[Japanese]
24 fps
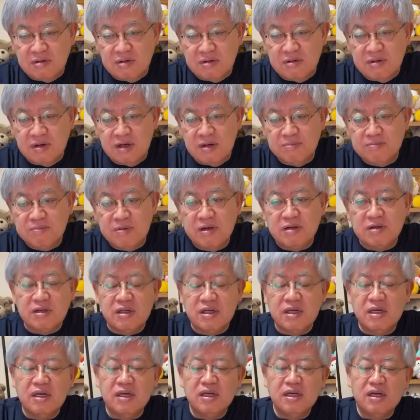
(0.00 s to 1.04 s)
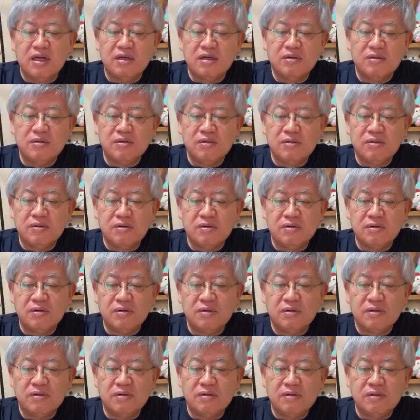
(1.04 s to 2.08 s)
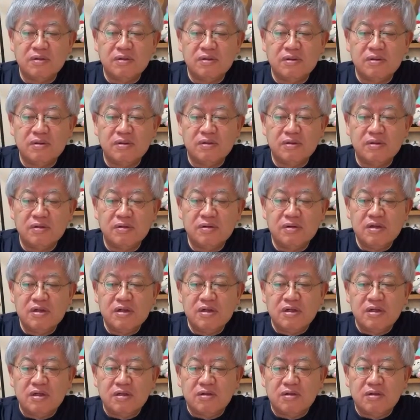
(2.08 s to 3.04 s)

これはやっぱりね、あのー、